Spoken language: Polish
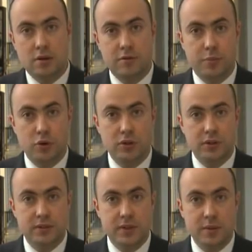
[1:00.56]
w
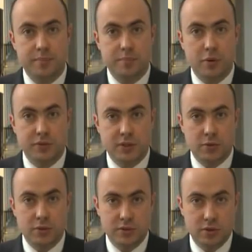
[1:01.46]
polityce
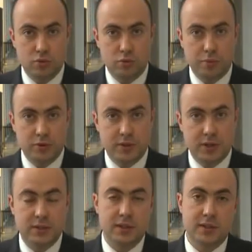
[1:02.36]
powstał Instytut Polska
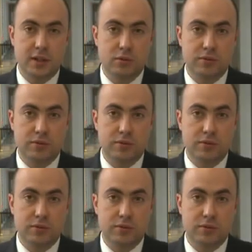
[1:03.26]
Racja Stanu